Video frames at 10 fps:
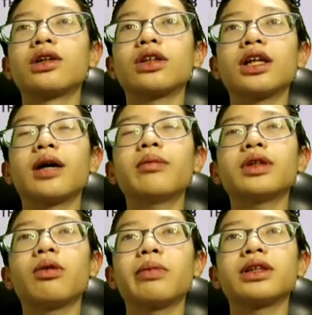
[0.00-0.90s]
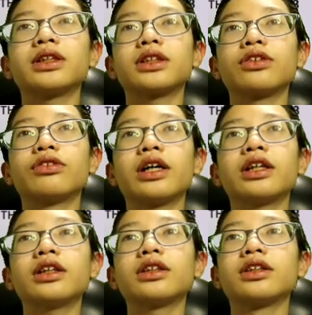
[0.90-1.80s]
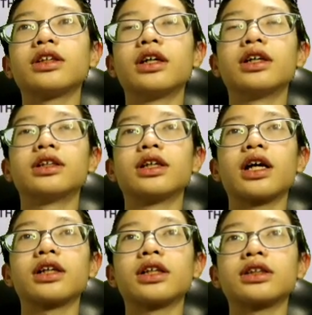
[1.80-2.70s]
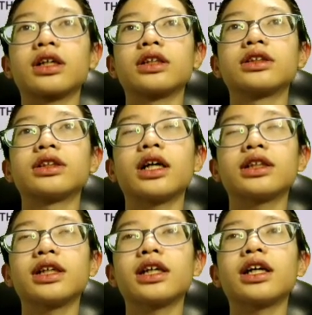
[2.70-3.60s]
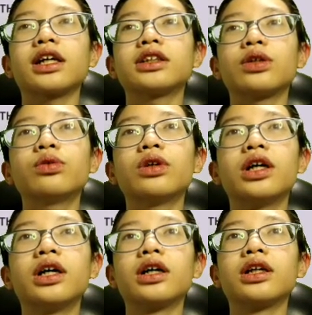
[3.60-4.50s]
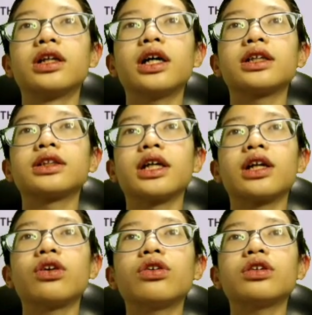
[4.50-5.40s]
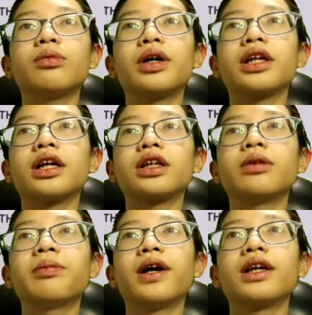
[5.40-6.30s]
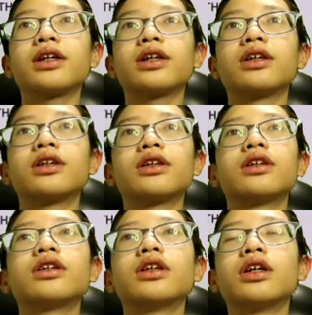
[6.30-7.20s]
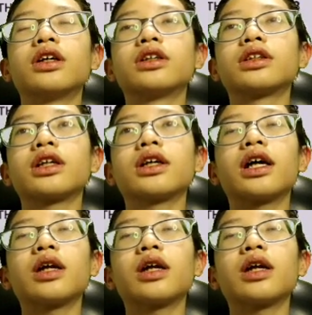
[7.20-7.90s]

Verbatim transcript: Tottenham sama Manchester United. Jadi sangat-sangat akan sangat-sangat akan seru. Dan ya, Sian Long kembali lagi balik ke starting